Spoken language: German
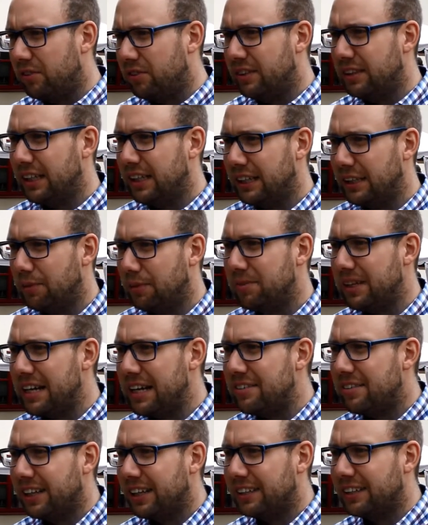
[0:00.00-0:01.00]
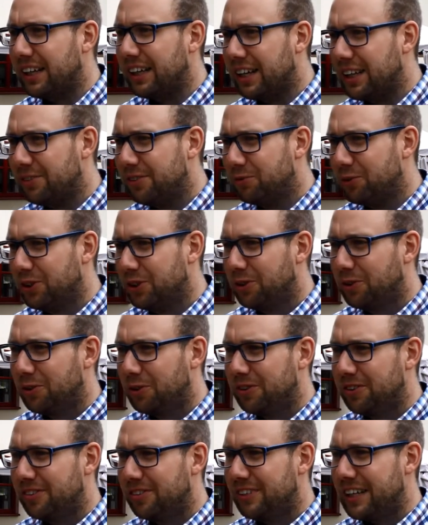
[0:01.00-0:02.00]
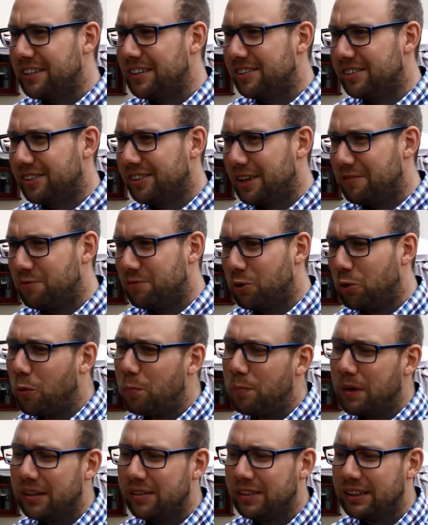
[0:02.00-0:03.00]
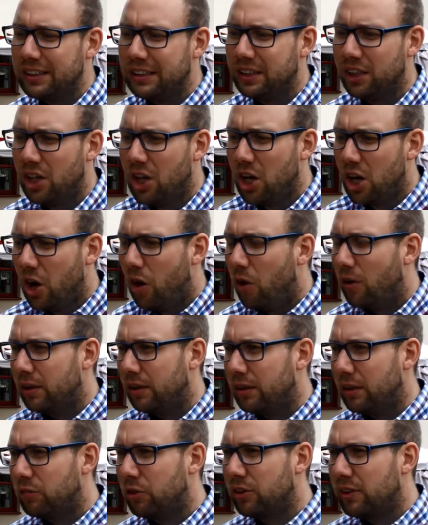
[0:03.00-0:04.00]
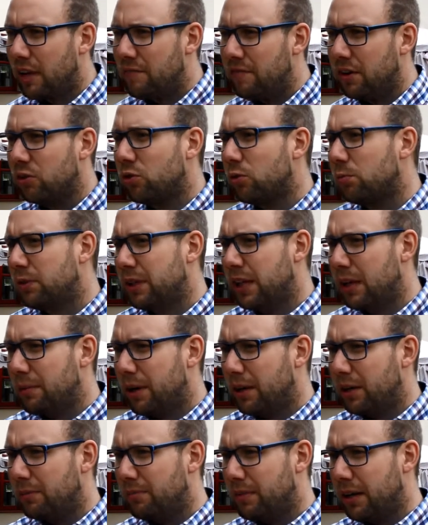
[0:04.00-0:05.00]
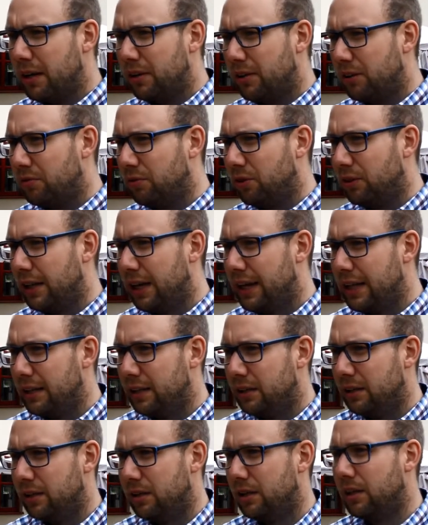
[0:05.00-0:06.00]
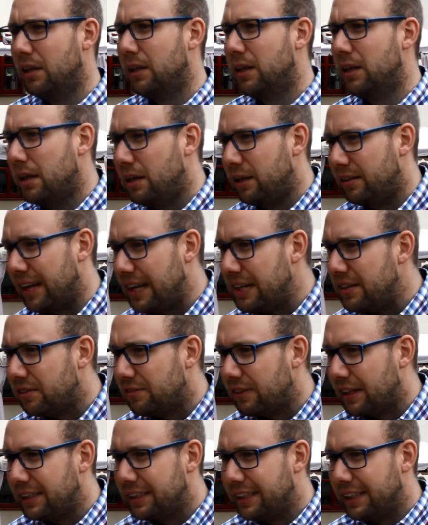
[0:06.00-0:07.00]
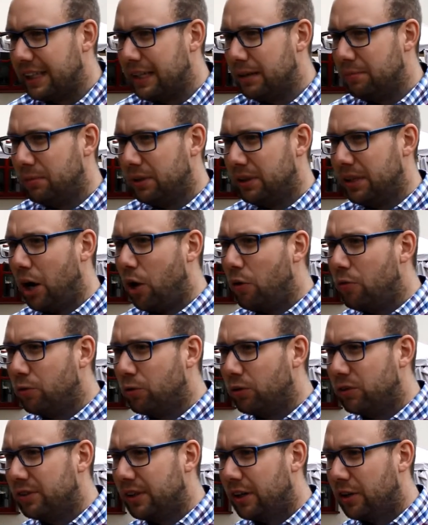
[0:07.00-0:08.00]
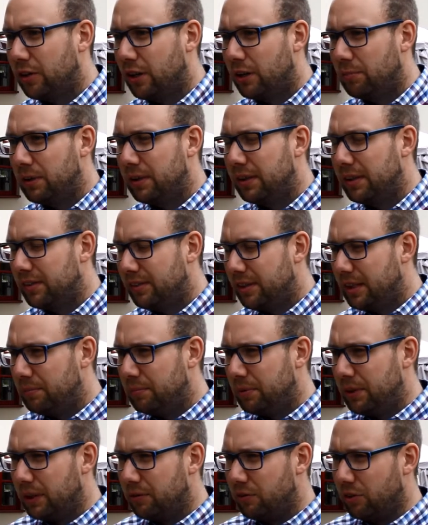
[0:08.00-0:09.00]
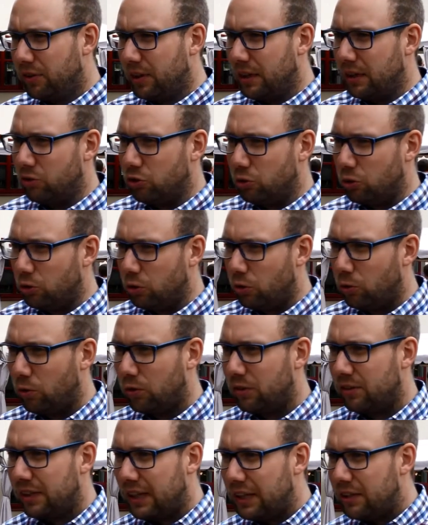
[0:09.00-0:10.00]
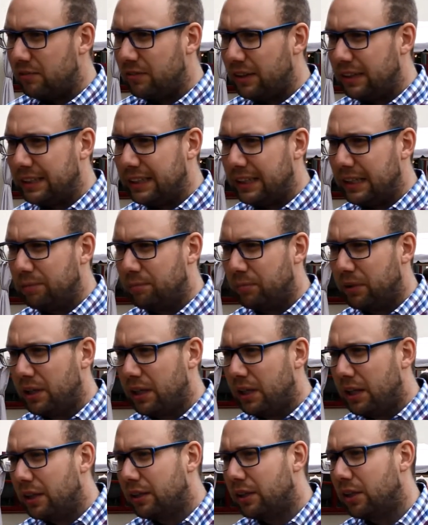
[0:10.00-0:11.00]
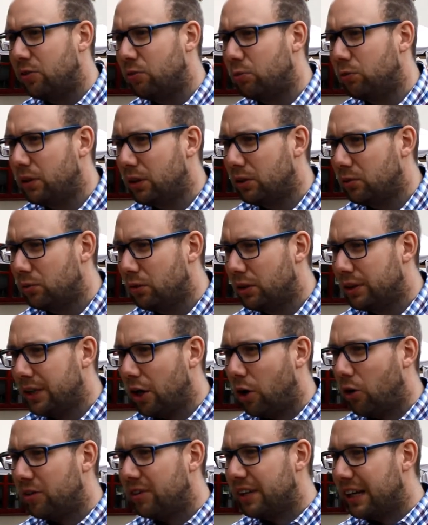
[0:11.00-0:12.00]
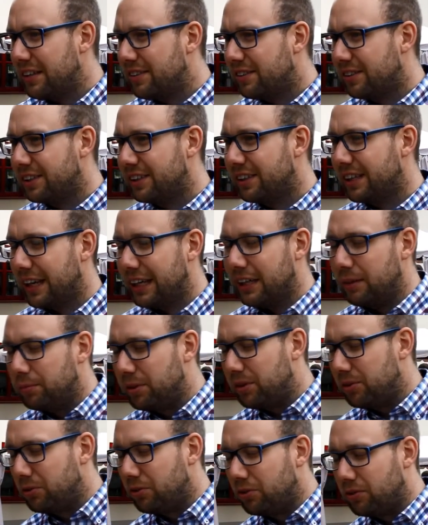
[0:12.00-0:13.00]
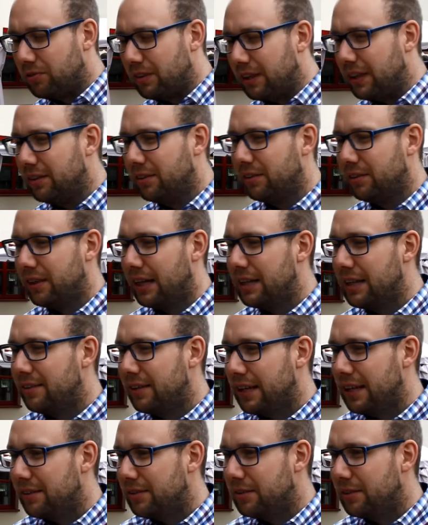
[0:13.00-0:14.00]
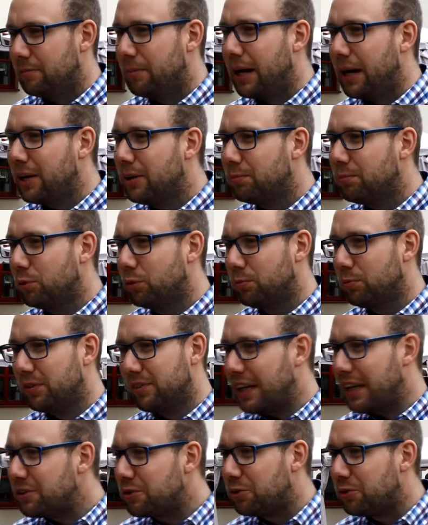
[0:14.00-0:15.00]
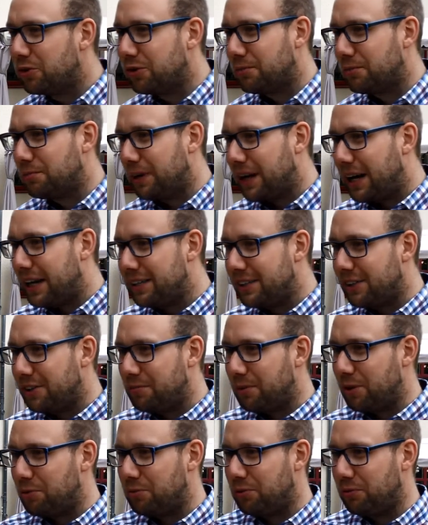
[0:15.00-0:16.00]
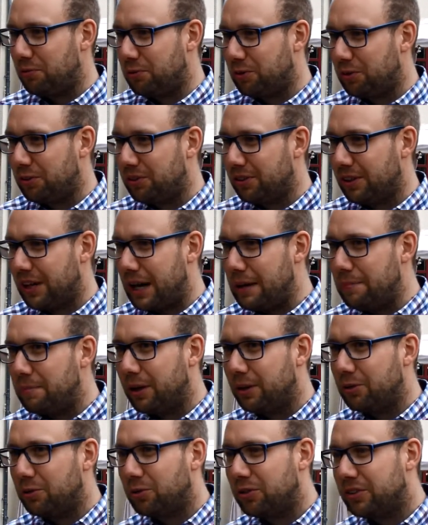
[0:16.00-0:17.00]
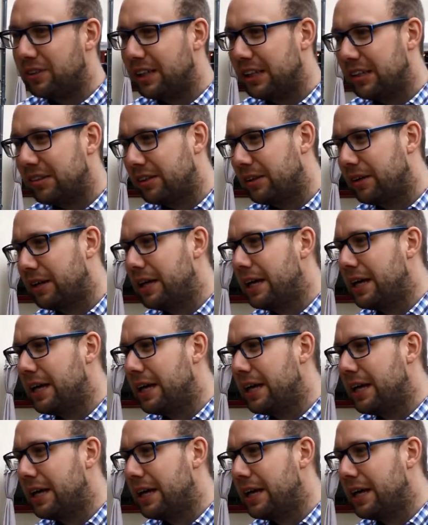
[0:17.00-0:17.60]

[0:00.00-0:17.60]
Wir sind ja hier im Salzlandkreis, wo die größten Salzreserven Europas liegen. Und das haben wir uns einfach zum Thema gemacht. Es wird eine Salzwand geben in der Aufgusssauna. Mit dem Seeblick wird es eine schöne große Salzwand geben. Dazu natürlich auch Salzgetränk bzw. Salzessen im Angebot mit Salzkrustenbraten als Beispiel für unsere Halbpensionsgäste.